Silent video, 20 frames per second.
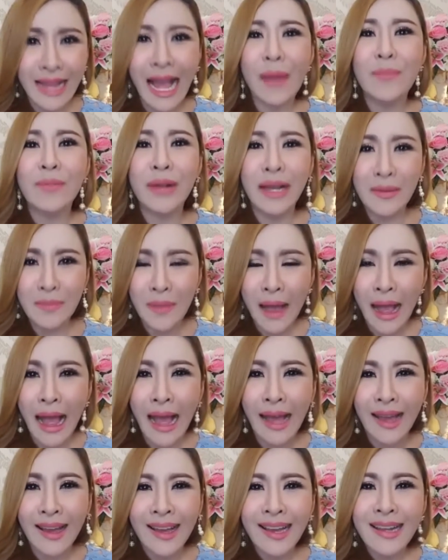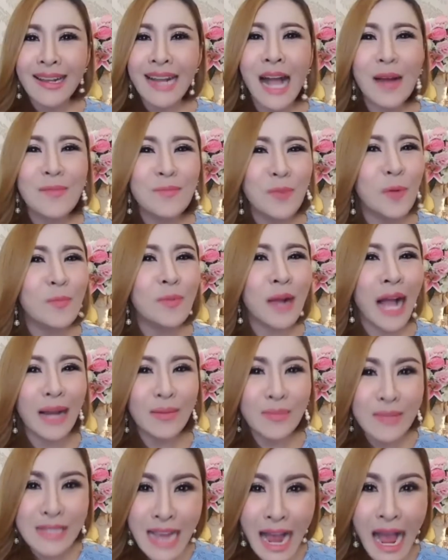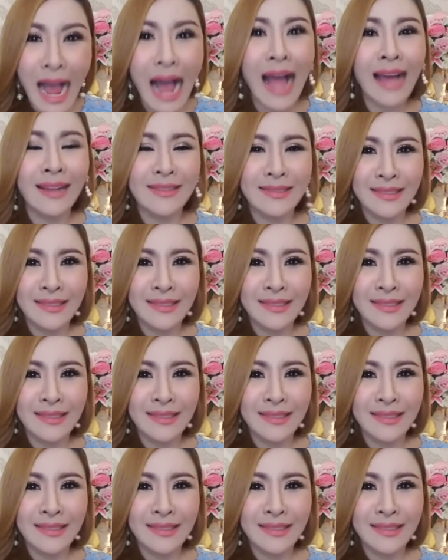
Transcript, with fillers: ตามกันมาข้ามภพข้ามชาติ